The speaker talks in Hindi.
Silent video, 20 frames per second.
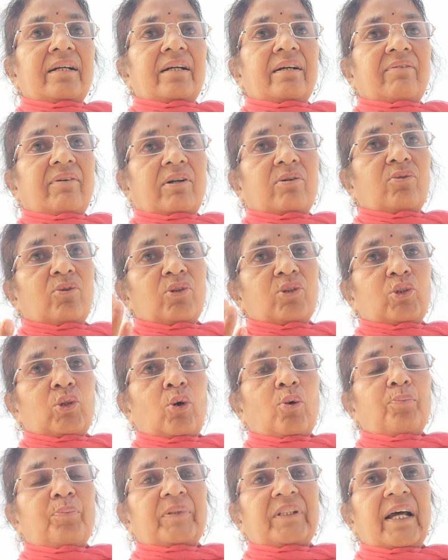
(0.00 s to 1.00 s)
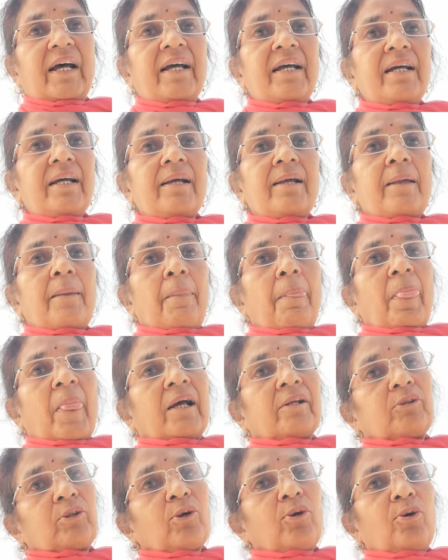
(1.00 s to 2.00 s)
घर वालों को सौंपता है
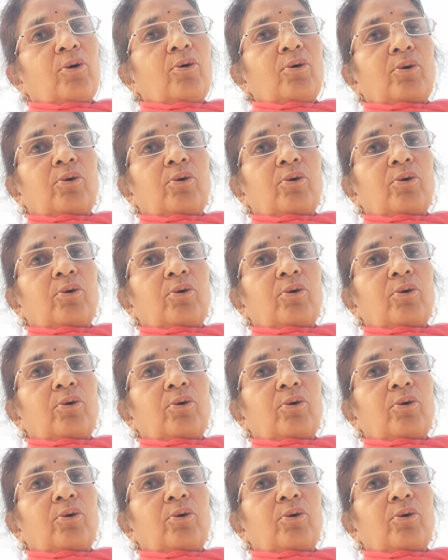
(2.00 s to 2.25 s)
तो